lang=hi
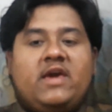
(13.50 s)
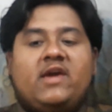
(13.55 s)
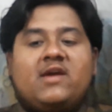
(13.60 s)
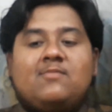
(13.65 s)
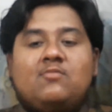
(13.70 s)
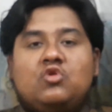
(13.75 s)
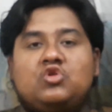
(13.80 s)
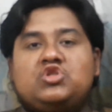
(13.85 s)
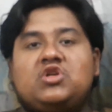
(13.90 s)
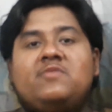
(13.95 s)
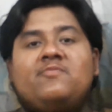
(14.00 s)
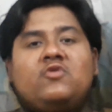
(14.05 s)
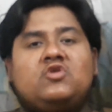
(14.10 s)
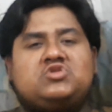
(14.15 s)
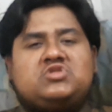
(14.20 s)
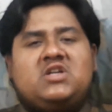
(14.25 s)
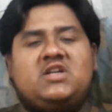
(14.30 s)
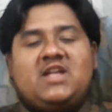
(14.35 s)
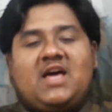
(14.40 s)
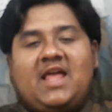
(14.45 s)
एक मोशन
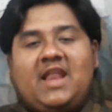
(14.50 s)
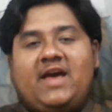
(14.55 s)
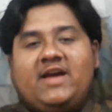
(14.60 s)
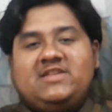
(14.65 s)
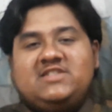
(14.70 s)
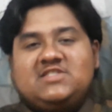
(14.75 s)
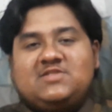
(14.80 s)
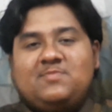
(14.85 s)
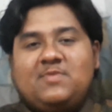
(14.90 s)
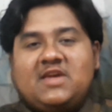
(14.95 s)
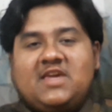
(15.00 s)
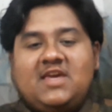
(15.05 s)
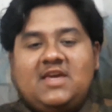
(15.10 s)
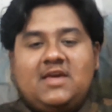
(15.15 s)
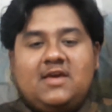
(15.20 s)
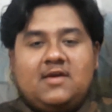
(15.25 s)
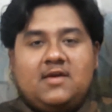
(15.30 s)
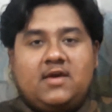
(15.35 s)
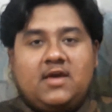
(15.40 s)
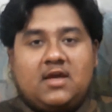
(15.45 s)
पोस्टर डाला है जिसमें
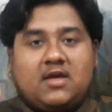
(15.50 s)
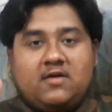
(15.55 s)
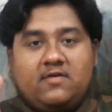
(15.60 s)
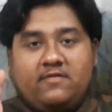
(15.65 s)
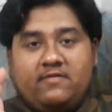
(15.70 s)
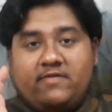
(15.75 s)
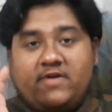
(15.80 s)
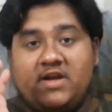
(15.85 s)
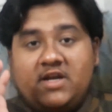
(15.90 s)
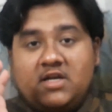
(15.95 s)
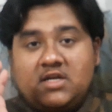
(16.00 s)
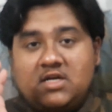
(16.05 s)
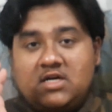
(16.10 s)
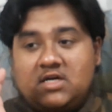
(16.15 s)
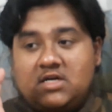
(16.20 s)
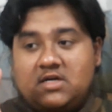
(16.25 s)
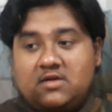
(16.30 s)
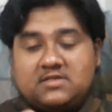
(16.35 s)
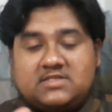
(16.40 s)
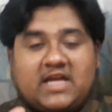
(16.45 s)
कि एक विंड
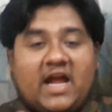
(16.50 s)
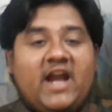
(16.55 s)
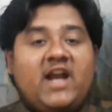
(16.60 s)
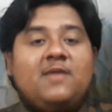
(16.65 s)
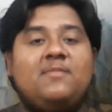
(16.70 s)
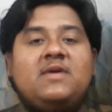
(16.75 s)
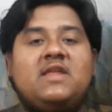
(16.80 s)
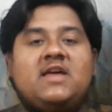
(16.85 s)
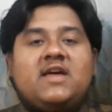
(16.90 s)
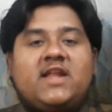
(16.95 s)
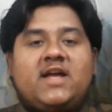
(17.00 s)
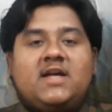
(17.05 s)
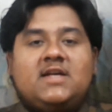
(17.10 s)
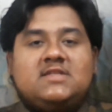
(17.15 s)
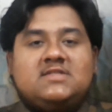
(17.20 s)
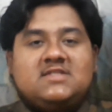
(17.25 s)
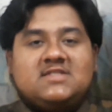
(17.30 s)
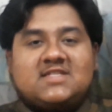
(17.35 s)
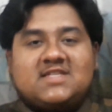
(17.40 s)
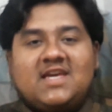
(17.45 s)
साइड मिरर है
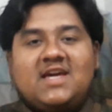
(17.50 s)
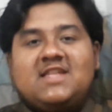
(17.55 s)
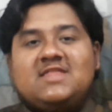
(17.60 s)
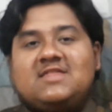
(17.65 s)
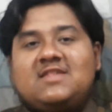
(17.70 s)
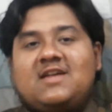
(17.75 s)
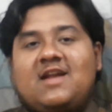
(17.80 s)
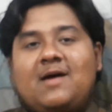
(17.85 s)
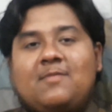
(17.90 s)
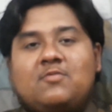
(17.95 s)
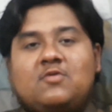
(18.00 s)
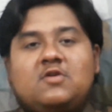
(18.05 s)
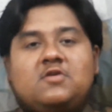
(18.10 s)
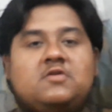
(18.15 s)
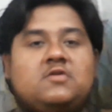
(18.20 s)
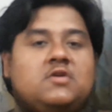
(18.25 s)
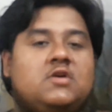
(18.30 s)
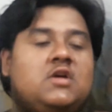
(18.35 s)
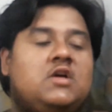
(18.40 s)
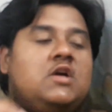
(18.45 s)
जिसके अंदर आपको